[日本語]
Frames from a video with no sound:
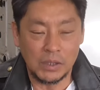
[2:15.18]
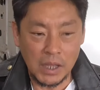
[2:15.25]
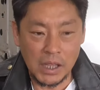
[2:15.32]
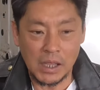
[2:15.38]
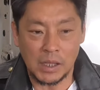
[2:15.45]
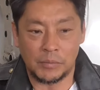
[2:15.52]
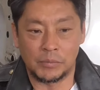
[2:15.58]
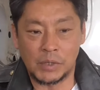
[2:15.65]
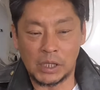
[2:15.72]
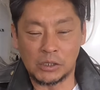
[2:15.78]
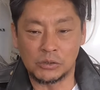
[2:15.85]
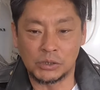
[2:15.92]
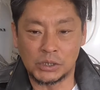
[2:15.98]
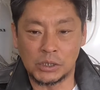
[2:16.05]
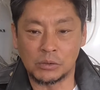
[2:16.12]
で
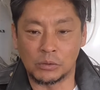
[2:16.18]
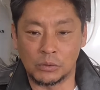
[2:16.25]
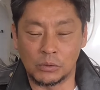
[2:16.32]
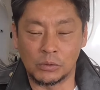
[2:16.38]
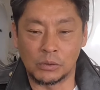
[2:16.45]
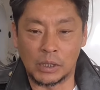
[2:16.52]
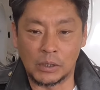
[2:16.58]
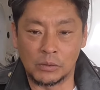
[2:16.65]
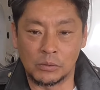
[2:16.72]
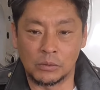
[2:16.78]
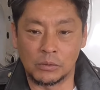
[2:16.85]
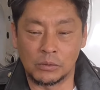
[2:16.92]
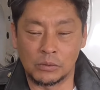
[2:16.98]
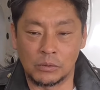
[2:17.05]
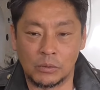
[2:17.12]
脱臼しちゃうとあの
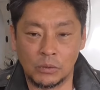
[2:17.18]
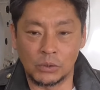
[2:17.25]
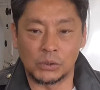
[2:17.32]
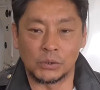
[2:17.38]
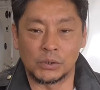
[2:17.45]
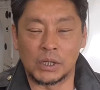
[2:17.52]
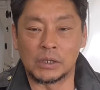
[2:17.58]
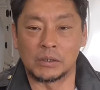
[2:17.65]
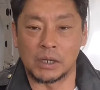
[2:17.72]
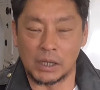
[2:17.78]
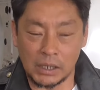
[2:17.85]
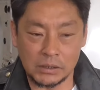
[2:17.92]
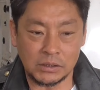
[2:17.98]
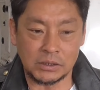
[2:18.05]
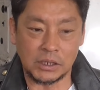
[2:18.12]
大事になるか
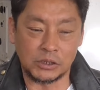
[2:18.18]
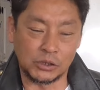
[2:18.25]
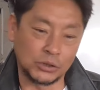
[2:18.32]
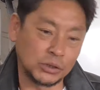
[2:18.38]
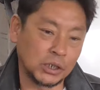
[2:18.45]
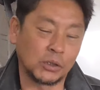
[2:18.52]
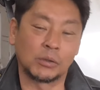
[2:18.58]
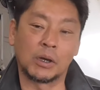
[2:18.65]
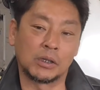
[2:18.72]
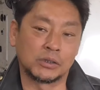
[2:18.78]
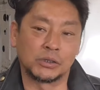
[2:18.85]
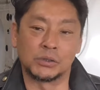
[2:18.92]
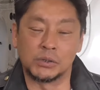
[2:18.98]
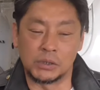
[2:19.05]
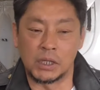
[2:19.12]
らっつって注射とか
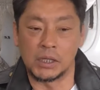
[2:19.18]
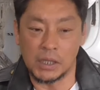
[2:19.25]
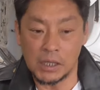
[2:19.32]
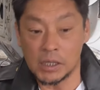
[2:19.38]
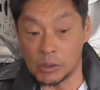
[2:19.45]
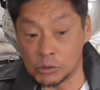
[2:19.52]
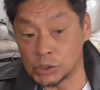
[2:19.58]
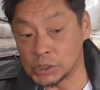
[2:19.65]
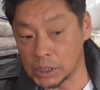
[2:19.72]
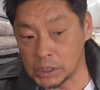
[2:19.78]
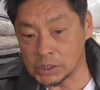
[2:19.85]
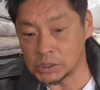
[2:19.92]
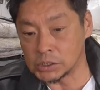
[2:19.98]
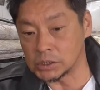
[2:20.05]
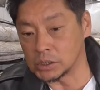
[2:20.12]
薬でね治した
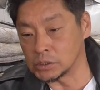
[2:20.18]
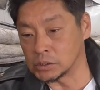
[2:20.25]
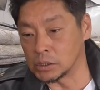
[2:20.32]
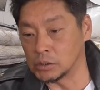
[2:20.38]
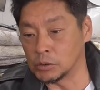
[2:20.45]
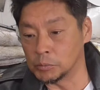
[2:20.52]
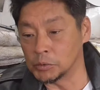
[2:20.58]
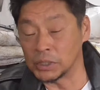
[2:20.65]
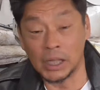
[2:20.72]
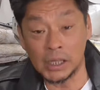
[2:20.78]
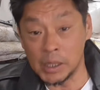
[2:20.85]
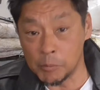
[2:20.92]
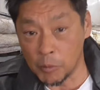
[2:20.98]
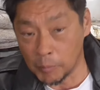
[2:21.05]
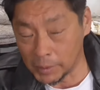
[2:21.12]
らしいんですけどもう
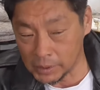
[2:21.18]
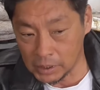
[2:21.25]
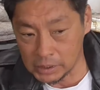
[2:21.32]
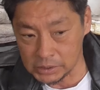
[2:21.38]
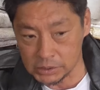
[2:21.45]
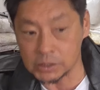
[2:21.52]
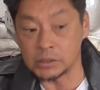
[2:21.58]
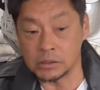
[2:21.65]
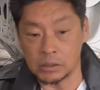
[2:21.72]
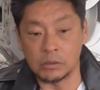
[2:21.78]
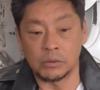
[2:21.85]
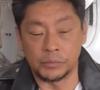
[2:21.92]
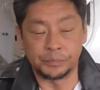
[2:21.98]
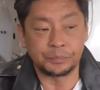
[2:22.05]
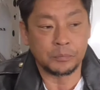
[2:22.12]
何年も前の話ですけ
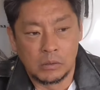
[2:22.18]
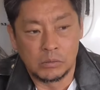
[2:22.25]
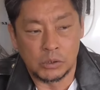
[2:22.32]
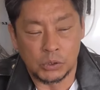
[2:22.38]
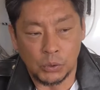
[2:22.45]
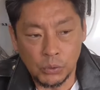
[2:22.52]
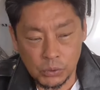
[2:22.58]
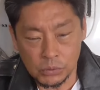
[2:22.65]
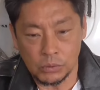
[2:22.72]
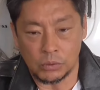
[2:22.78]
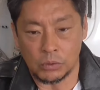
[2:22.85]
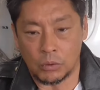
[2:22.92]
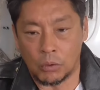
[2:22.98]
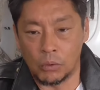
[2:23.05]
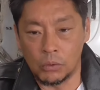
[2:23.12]
どでそういうの
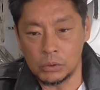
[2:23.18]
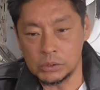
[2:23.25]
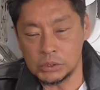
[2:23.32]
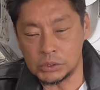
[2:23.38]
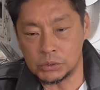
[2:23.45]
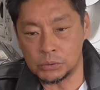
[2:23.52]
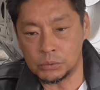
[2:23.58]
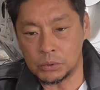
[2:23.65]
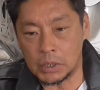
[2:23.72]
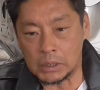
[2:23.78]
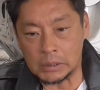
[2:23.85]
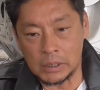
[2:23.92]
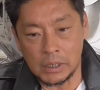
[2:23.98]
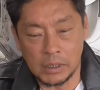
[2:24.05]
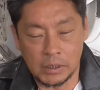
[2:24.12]
の後遺症
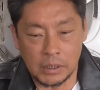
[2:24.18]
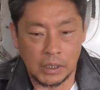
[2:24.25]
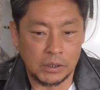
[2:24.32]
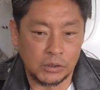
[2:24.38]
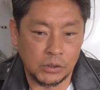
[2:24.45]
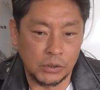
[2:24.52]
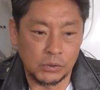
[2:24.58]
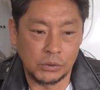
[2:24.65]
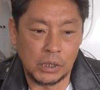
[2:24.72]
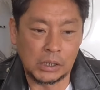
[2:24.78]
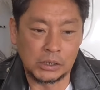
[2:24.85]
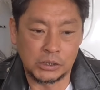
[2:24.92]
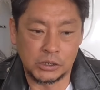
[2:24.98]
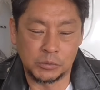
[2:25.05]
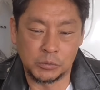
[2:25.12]
かななんていう
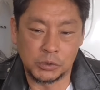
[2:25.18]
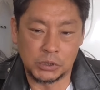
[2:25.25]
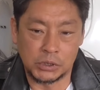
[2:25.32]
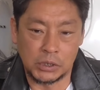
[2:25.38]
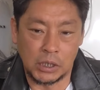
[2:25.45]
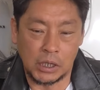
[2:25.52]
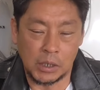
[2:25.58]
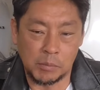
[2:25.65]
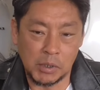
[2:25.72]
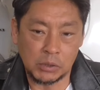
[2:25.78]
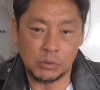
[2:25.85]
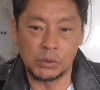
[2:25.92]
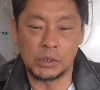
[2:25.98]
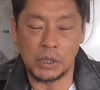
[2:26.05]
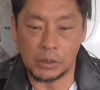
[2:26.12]
話もしながら、まあ、
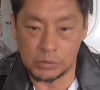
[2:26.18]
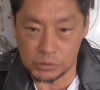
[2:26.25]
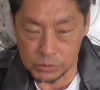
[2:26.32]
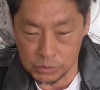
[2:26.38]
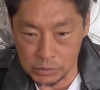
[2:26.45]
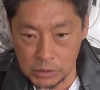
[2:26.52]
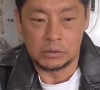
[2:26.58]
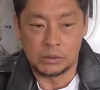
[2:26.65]
とにかく